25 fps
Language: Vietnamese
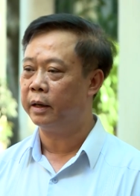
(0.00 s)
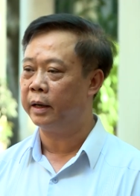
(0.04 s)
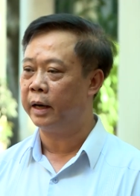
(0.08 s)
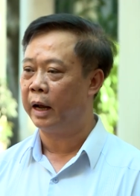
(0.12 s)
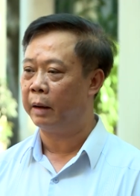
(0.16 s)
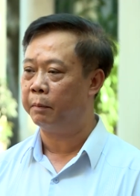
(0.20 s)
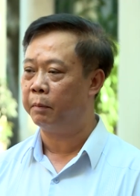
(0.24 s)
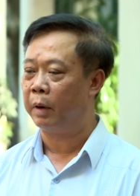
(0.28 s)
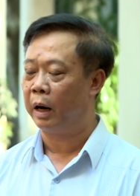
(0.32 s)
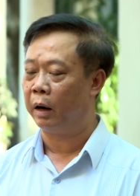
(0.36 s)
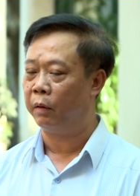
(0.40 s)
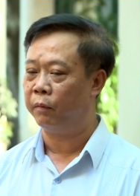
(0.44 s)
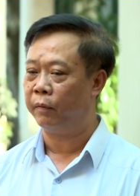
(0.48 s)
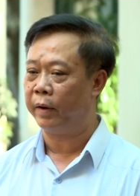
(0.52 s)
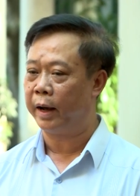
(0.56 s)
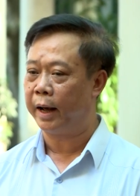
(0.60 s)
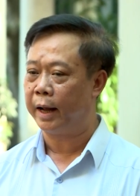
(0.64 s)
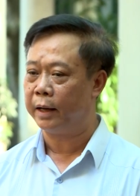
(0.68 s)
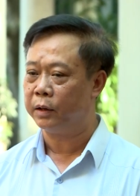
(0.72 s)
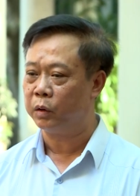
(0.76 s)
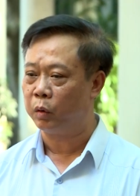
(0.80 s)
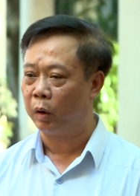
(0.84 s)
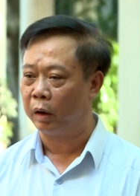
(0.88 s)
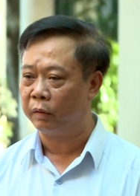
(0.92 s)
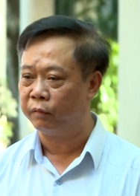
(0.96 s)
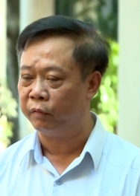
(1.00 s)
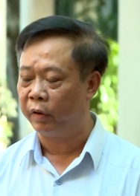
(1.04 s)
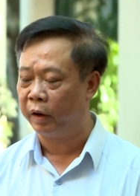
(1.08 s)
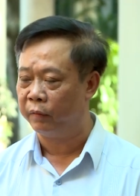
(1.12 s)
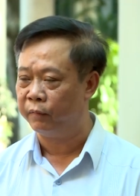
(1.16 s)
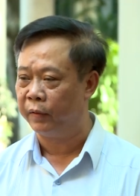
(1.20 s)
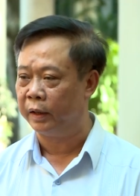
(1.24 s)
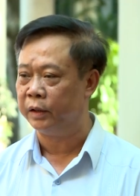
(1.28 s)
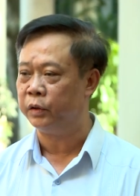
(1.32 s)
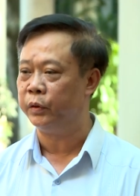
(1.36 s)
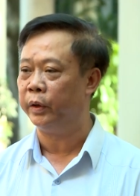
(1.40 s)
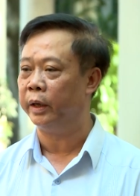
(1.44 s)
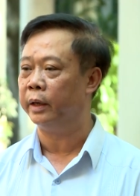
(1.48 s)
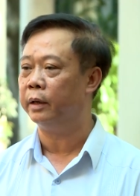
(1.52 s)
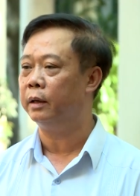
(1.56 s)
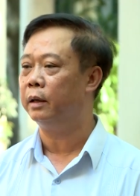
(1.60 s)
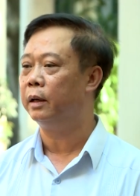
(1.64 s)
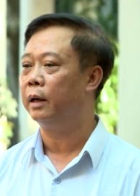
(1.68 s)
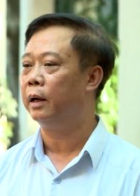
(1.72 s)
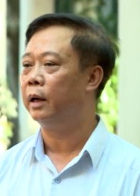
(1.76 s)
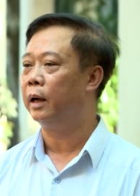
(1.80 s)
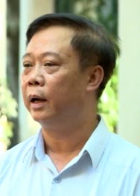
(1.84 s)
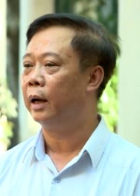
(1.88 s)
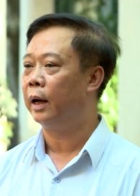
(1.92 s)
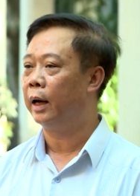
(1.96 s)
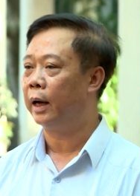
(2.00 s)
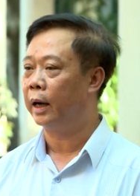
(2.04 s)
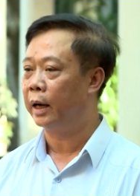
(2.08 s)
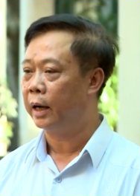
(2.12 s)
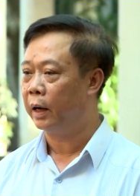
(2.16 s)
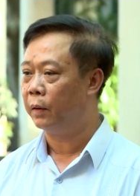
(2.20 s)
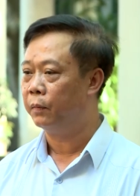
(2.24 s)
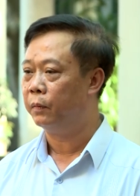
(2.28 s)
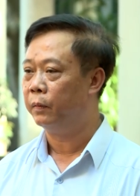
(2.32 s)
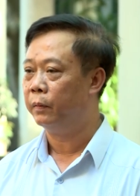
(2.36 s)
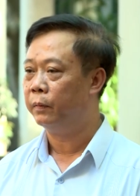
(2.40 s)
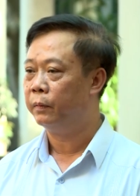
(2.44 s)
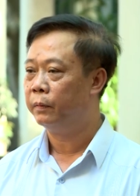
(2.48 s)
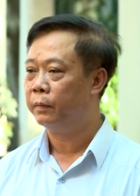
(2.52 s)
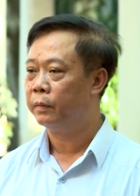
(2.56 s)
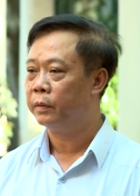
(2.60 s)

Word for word: đảm bảo về an toàn về vận chuyển hàng không